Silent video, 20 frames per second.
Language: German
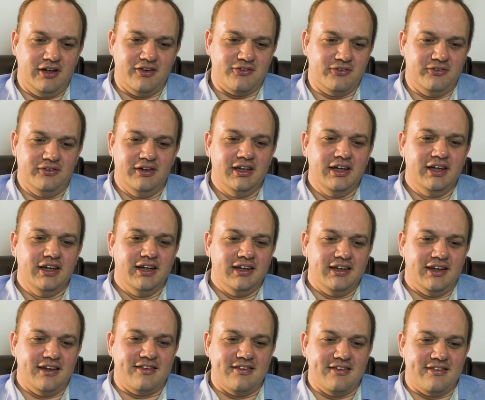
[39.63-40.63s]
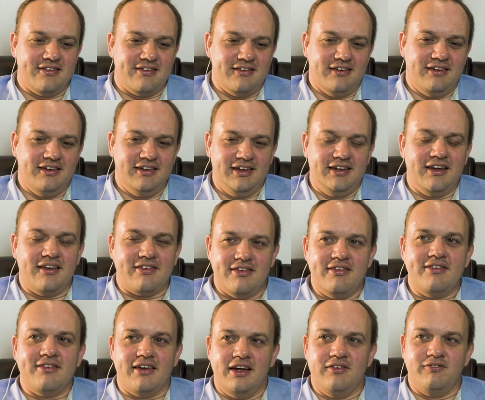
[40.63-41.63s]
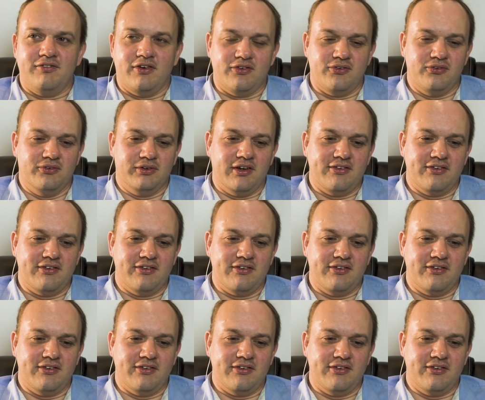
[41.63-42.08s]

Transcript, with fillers: Also, das ist, äh, das ist einfach so.